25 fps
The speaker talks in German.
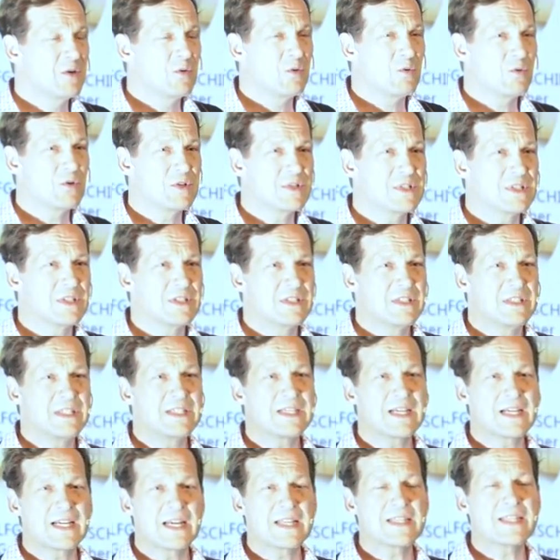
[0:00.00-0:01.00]
Und
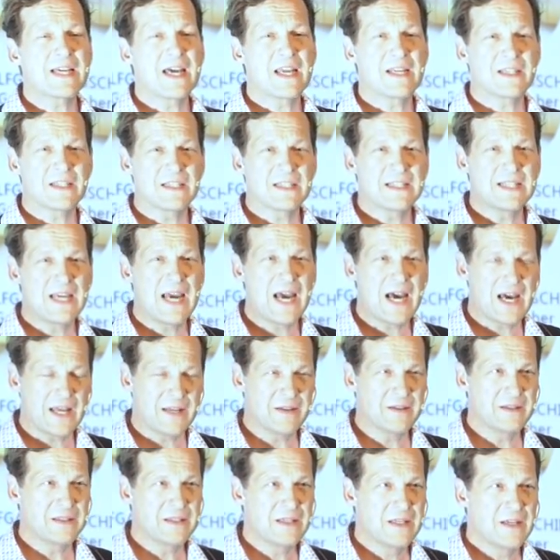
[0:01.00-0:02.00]
dieser ganz andere
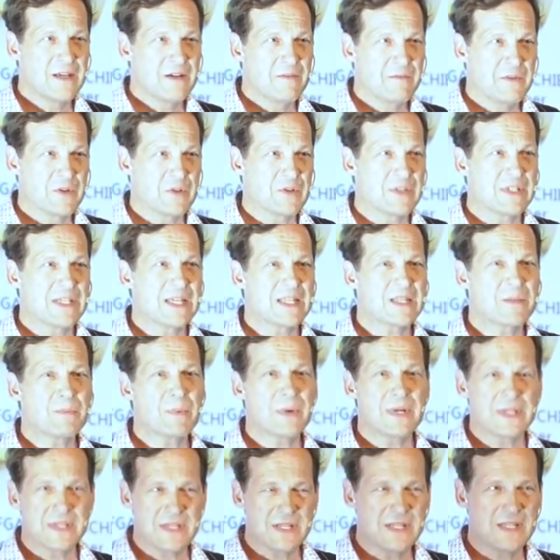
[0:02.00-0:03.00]
Kern wird uns jetzt
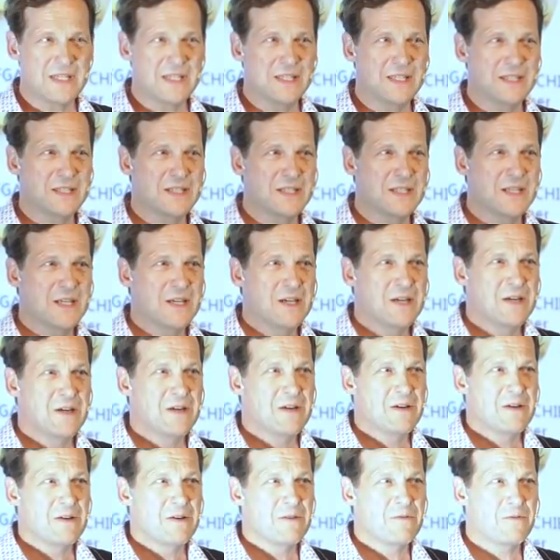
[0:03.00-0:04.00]
präsentiert
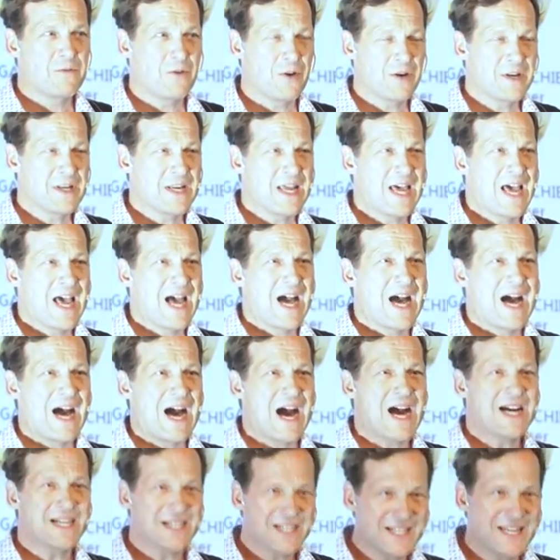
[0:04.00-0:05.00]
von
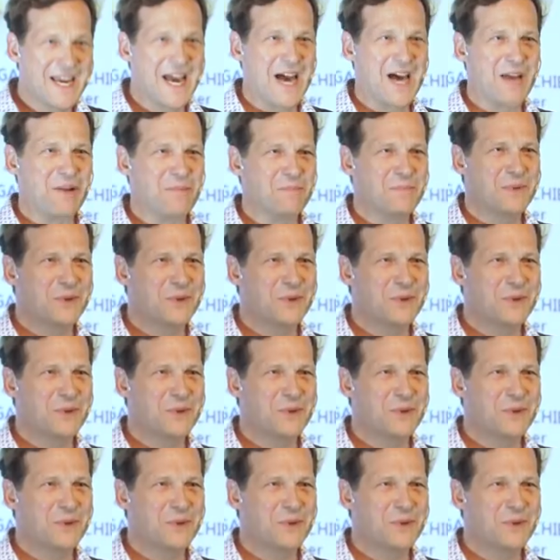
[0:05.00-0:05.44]
Anke Kern.